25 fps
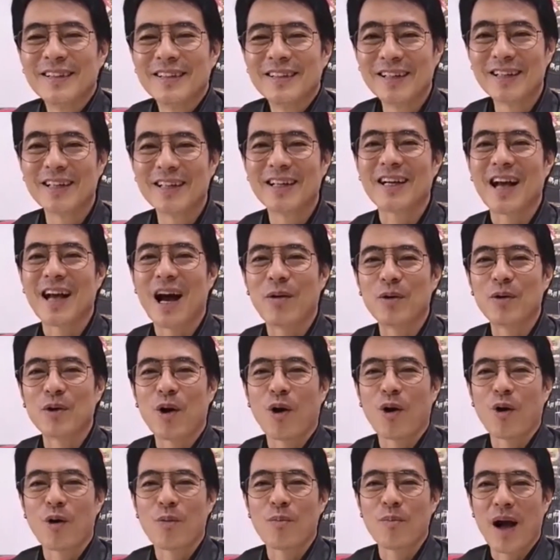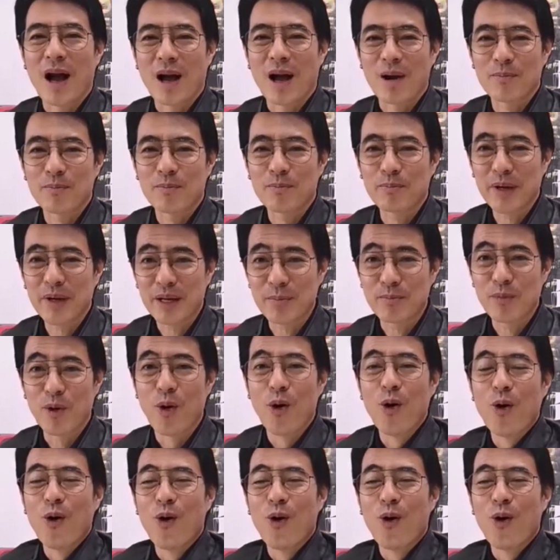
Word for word: นี่คือการวิเคราะห์ของมาร์คปิ๊บโบ